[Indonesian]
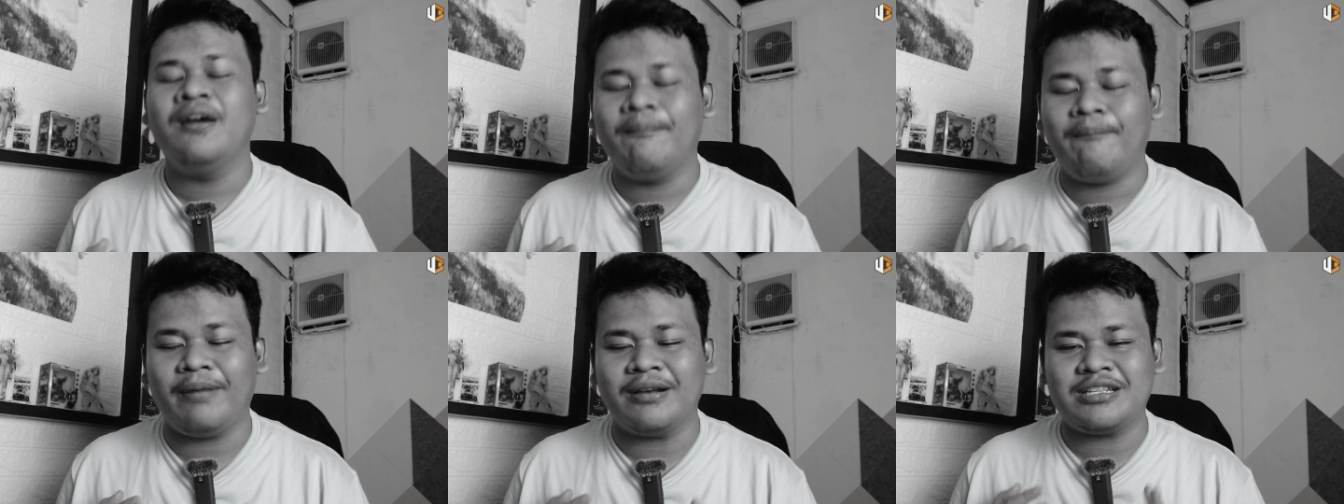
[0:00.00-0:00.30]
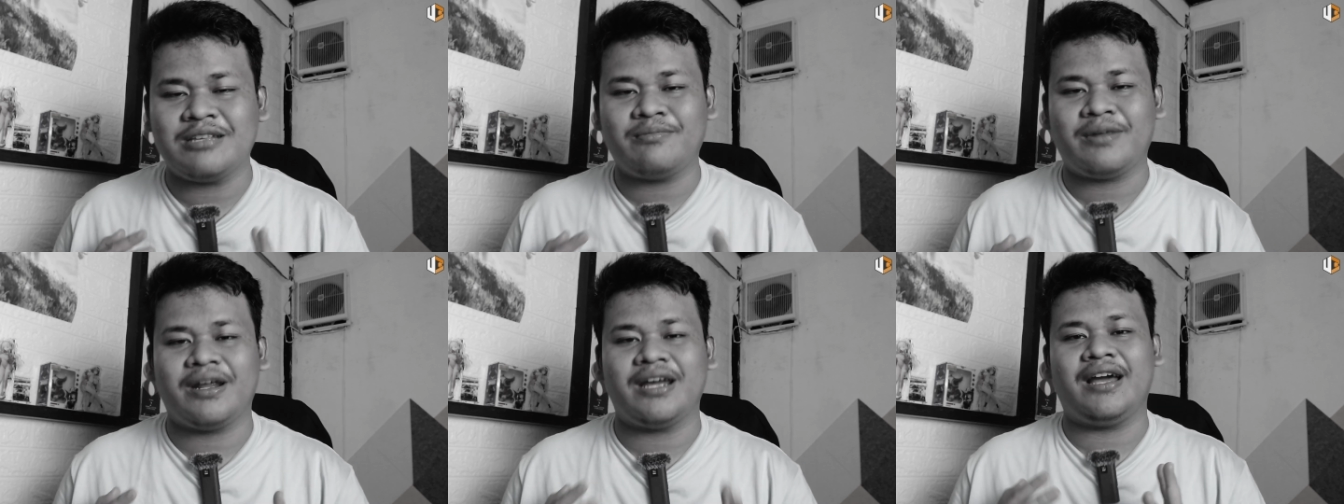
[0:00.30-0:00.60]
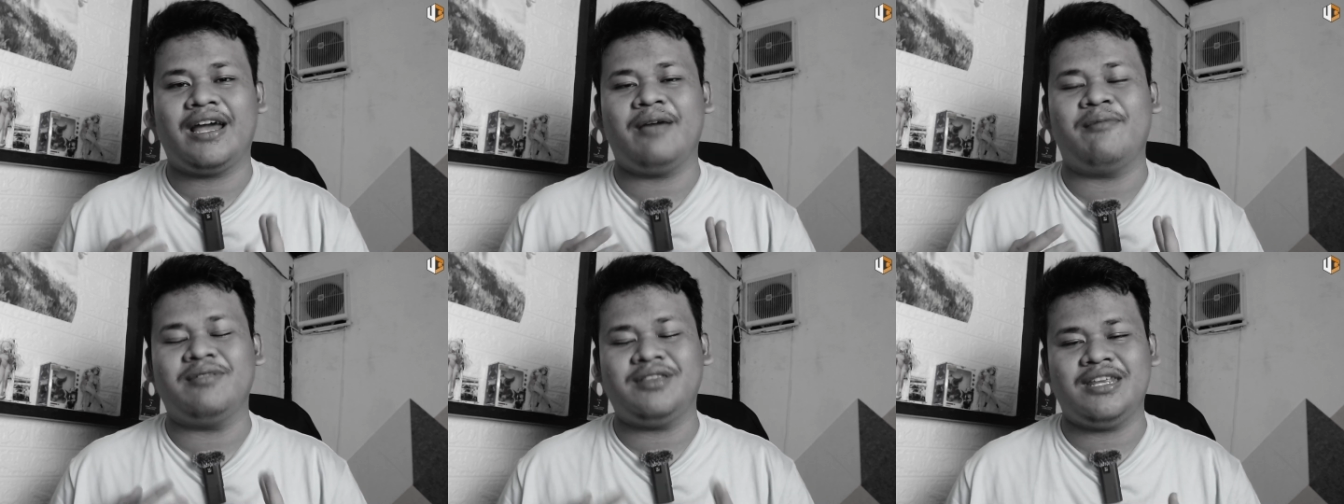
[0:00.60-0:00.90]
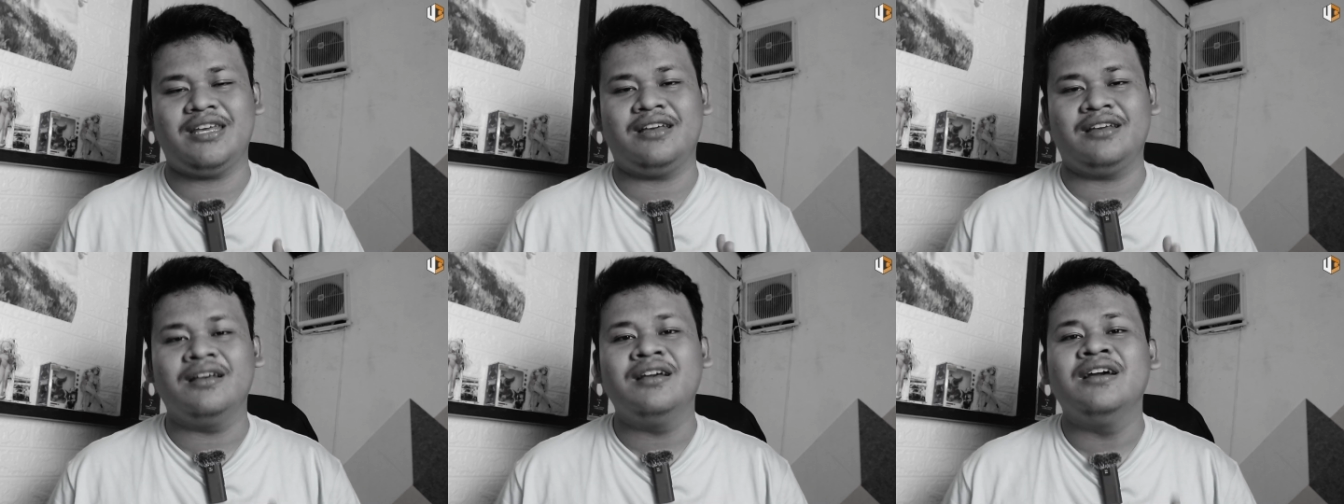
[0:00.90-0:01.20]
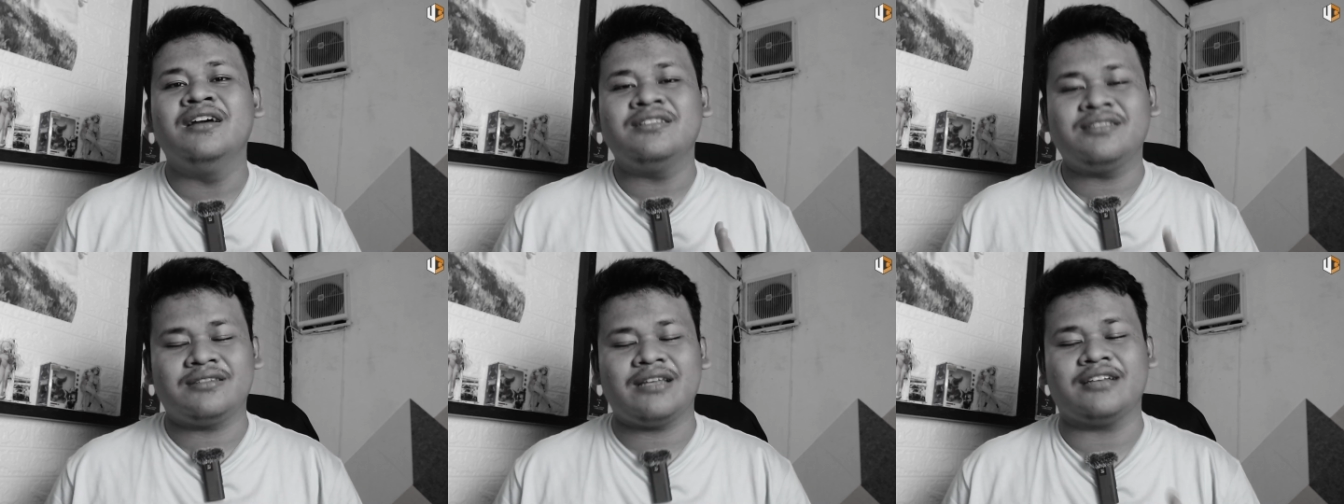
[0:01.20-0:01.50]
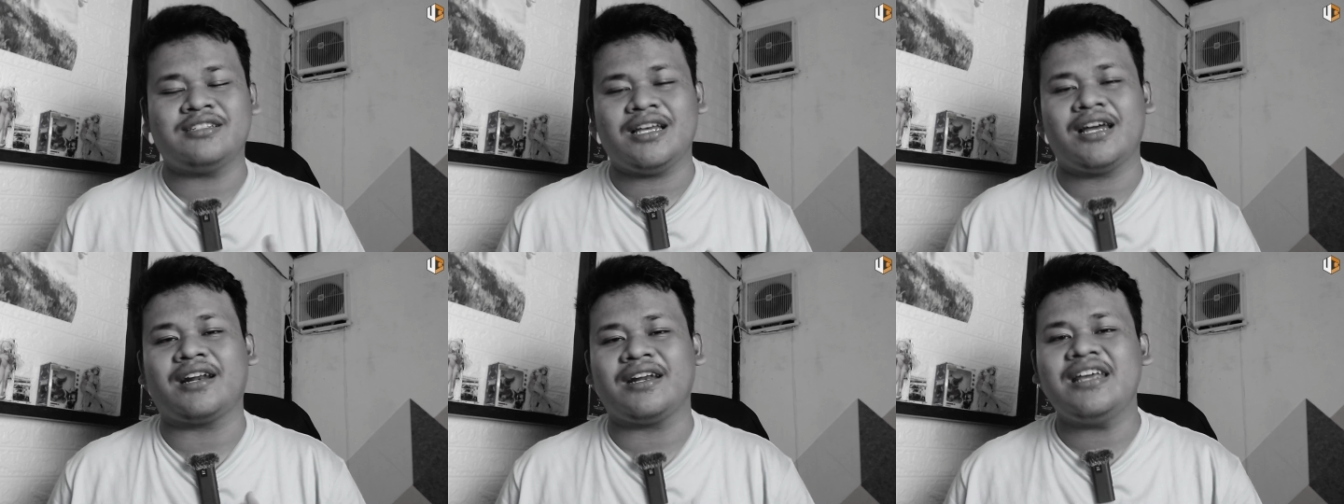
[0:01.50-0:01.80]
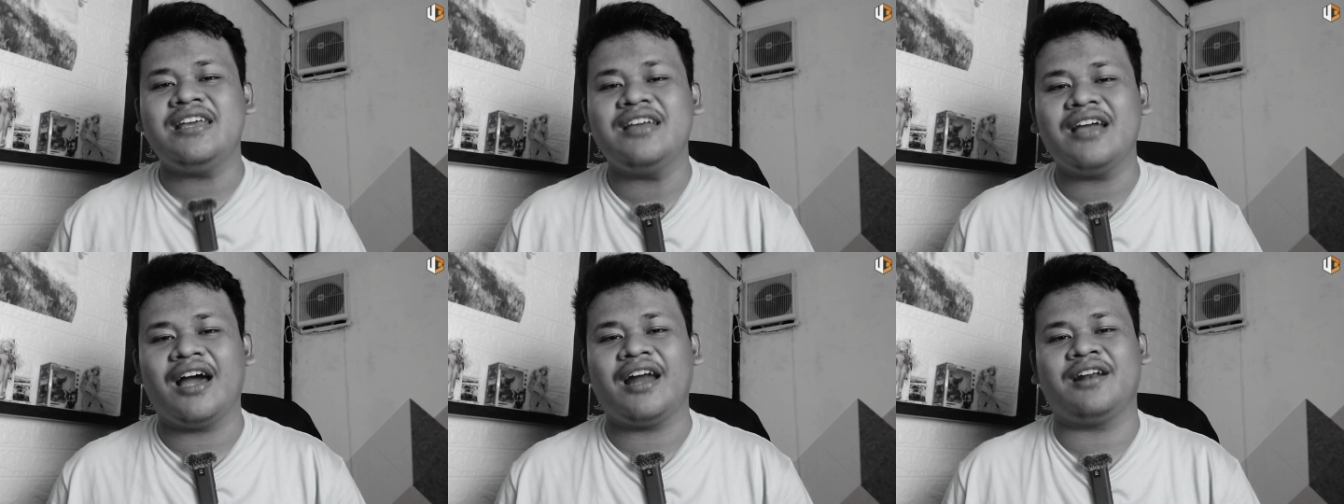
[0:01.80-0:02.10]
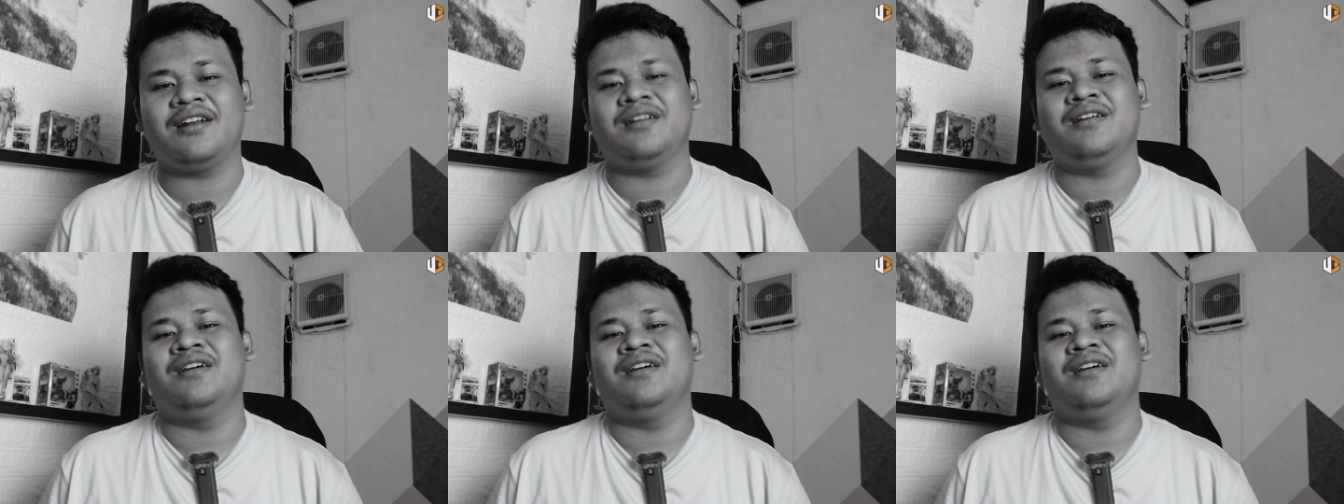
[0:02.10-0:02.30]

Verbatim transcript: pasti mereka yang penting sesnya ringan